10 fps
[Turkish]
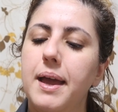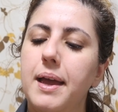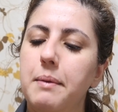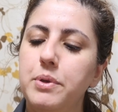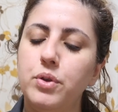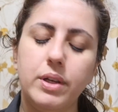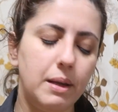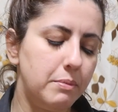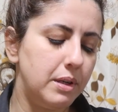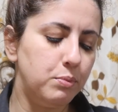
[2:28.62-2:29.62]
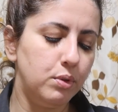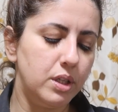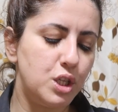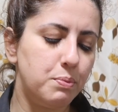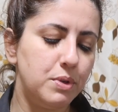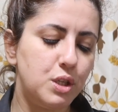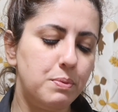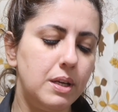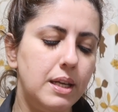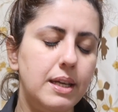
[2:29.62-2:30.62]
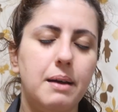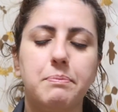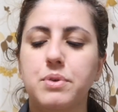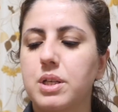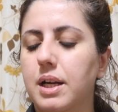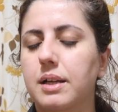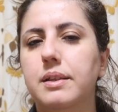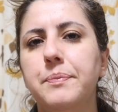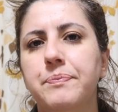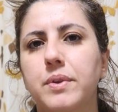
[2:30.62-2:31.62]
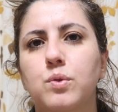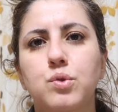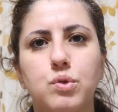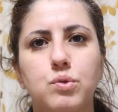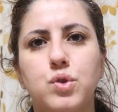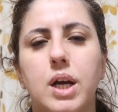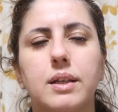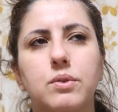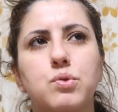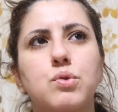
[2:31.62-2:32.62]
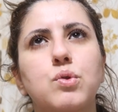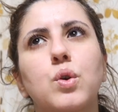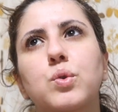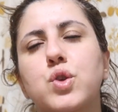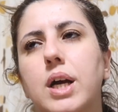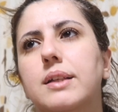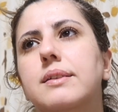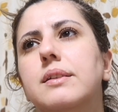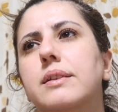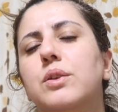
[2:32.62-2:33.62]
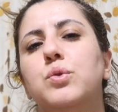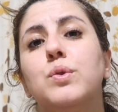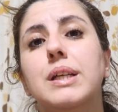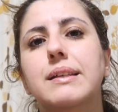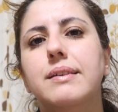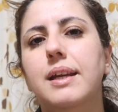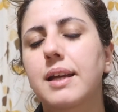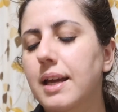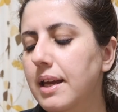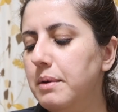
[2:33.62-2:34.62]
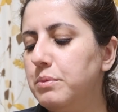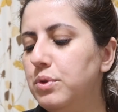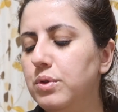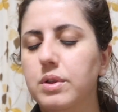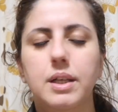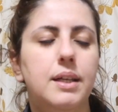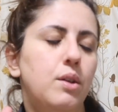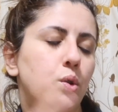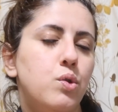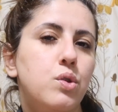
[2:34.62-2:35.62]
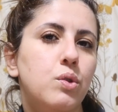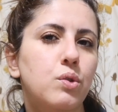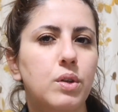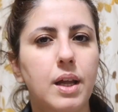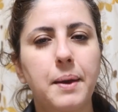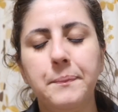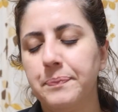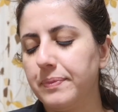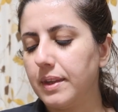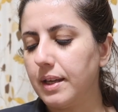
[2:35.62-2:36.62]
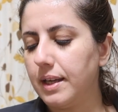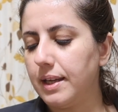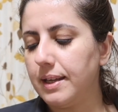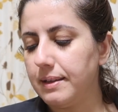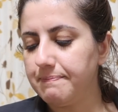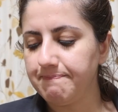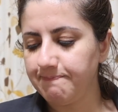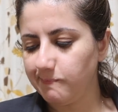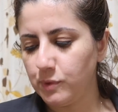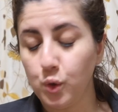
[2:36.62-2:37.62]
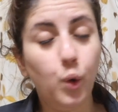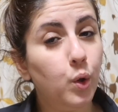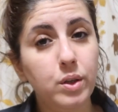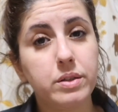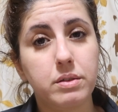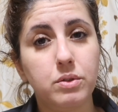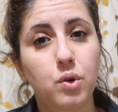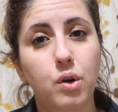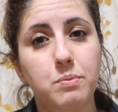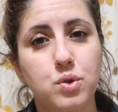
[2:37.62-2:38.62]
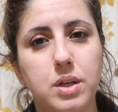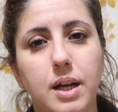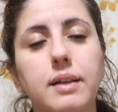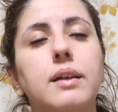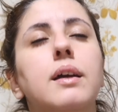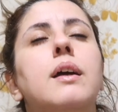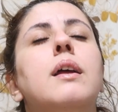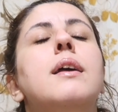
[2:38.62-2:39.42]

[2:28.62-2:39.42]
Ee, bir dönem Rebul'la iş, işbirliği yapmışlardı. Uzun uçak, uzun yol uçaklarında tuvalete bunun e, losyonuyla e, kolonyasını koymuşlardı.